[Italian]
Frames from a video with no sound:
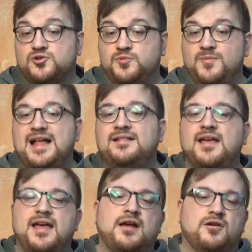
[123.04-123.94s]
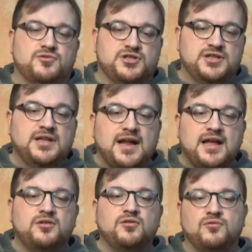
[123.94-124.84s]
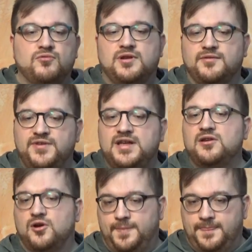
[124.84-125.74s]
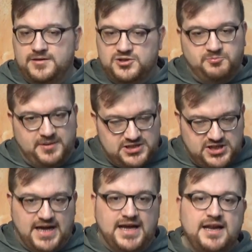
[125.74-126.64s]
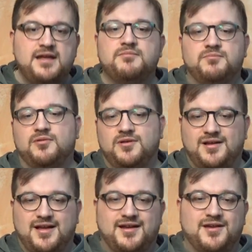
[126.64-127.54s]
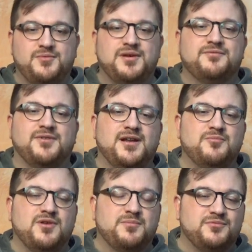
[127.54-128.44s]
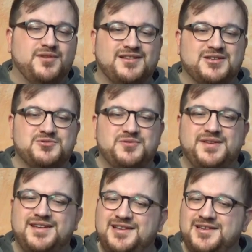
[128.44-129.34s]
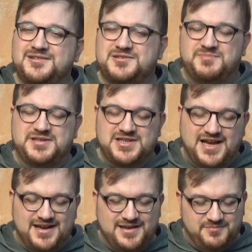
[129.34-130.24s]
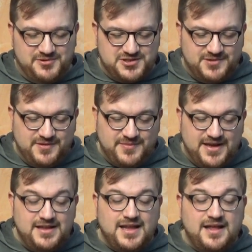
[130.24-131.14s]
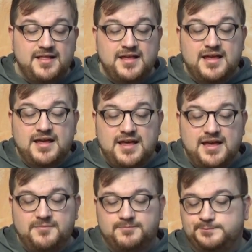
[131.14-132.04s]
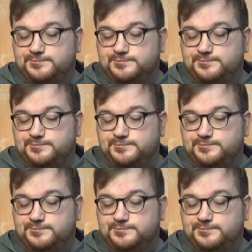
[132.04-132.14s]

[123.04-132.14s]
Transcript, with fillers: spumante è considerato un vino speciale, poi anche qui faremo una puntata sui vini speciali prossimamente e,